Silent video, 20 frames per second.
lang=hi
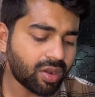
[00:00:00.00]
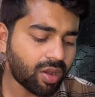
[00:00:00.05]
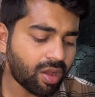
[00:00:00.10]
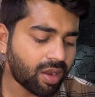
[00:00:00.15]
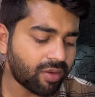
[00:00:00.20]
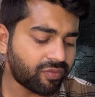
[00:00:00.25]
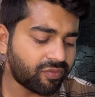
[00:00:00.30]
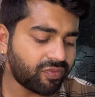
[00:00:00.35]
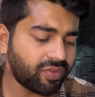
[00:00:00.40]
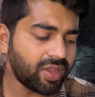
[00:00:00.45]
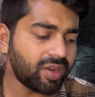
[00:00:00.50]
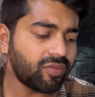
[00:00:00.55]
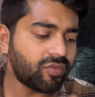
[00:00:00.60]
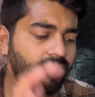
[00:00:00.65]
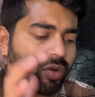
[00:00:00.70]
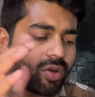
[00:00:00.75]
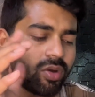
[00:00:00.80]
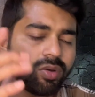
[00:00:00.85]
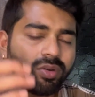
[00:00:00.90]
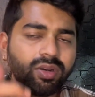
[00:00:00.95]
और फिर
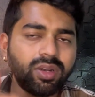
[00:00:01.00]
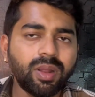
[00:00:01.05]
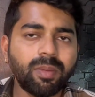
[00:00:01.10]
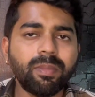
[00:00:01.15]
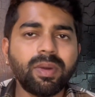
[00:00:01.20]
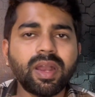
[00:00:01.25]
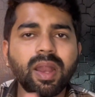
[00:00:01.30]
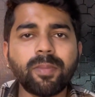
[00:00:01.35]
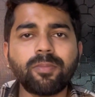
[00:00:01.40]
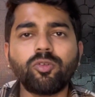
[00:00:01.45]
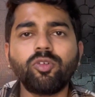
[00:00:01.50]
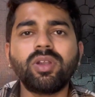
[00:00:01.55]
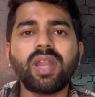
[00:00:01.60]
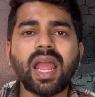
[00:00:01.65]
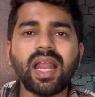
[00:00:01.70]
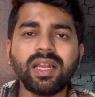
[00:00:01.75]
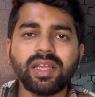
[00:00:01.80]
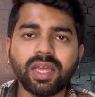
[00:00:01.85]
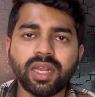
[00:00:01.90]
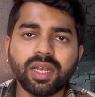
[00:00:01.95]
वो नंबर आपको
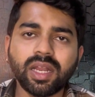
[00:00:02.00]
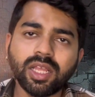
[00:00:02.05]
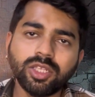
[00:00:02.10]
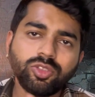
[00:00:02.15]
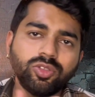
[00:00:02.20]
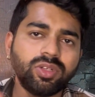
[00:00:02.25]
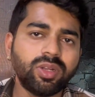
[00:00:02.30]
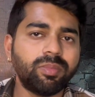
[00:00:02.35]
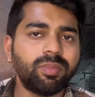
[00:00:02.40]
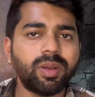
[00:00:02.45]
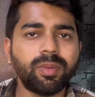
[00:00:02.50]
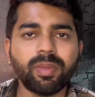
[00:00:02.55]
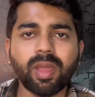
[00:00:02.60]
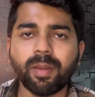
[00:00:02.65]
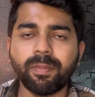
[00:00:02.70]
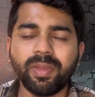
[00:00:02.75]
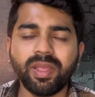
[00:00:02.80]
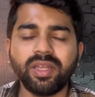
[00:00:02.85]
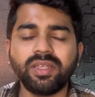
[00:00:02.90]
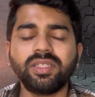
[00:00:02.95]
डायल करना है जो नंबर में
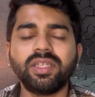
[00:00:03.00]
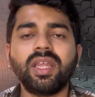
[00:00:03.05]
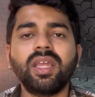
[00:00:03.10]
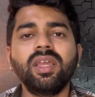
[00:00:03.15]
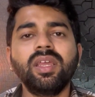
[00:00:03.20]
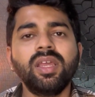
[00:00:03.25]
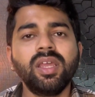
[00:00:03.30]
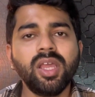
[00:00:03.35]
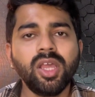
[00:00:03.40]
आप भेज रहे हैं